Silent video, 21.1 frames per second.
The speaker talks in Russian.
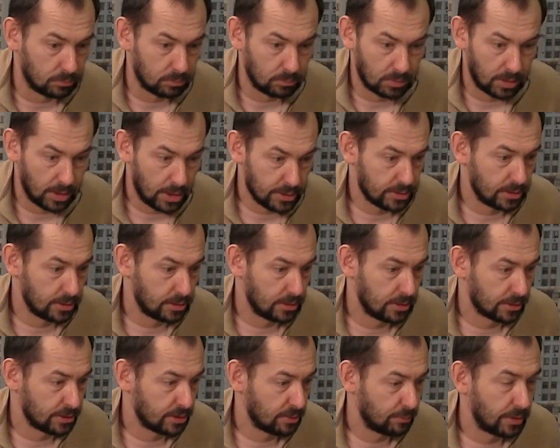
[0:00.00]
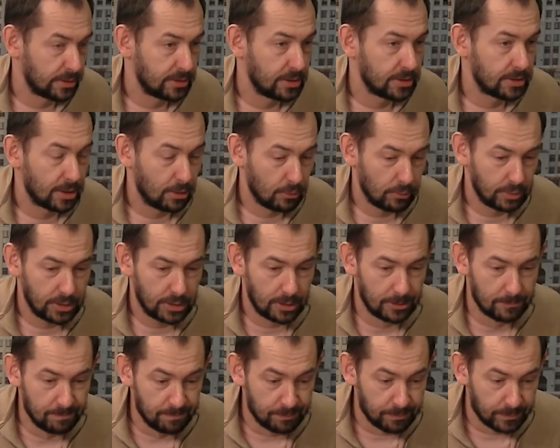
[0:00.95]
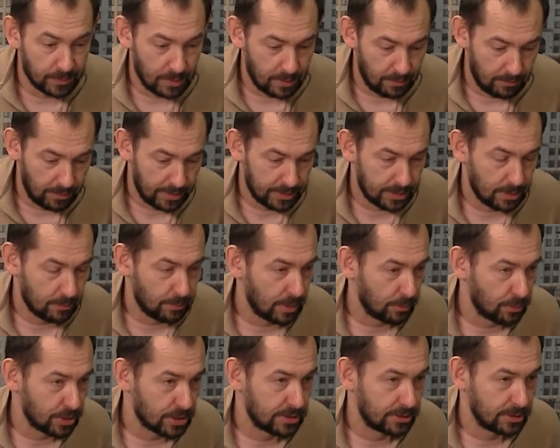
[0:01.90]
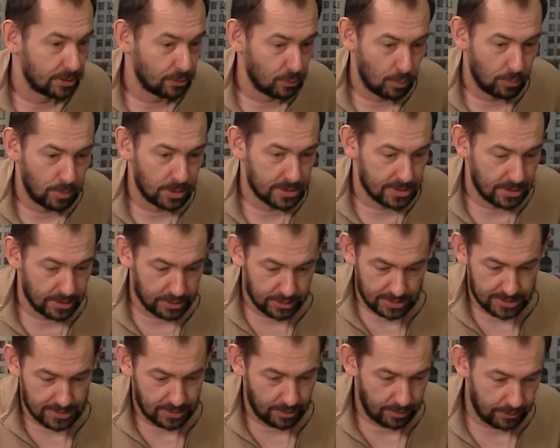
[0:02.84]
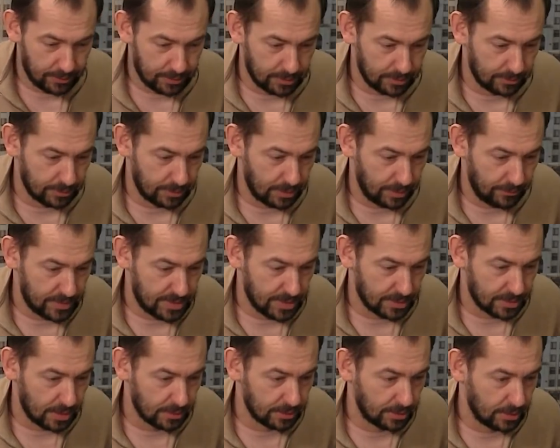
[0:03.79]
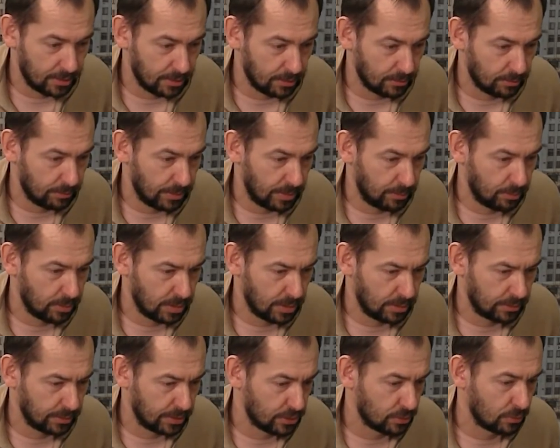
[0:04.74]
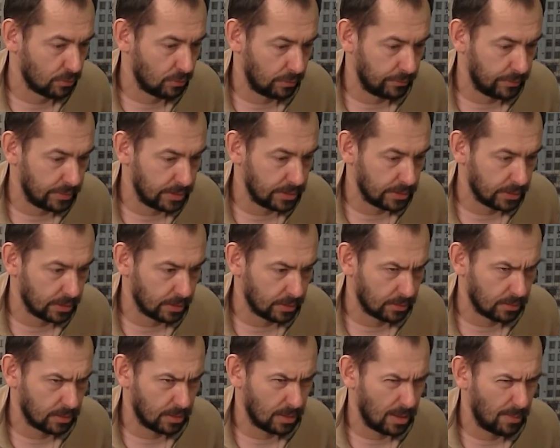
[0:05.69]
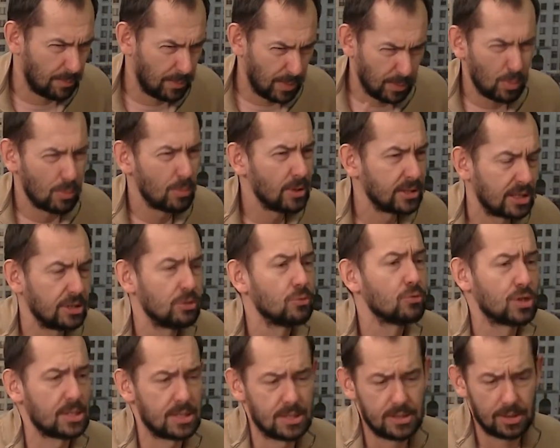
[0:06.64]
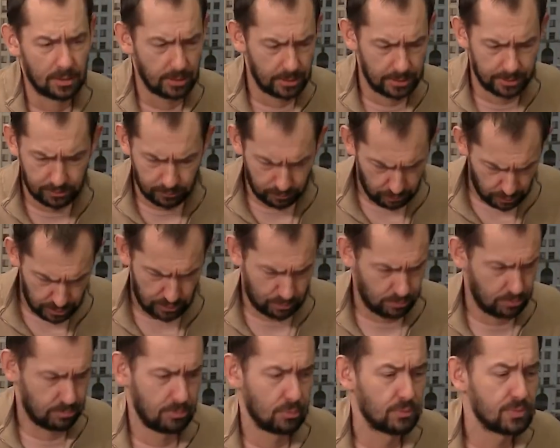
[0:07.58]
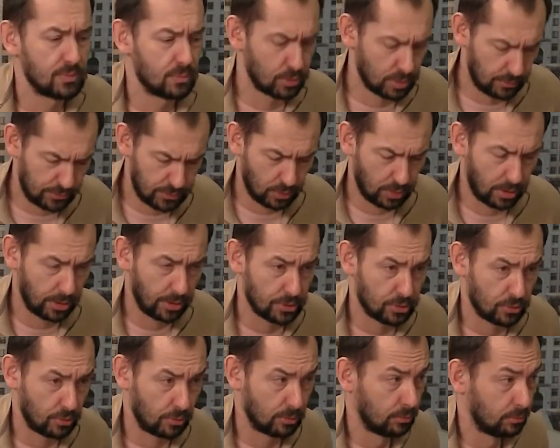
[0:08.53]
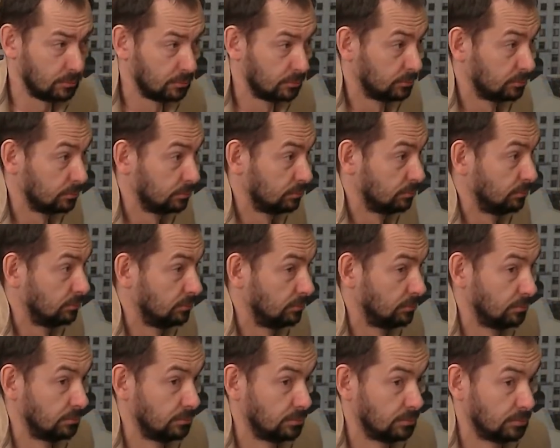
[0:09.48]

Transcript: граждане должны платить налоги, а военно-промышленный комплекс должны ставить на все танки приборы ночного видения. А, по-моему, это они уже сделали. То есть тут уже все хорошо. Ну, то есть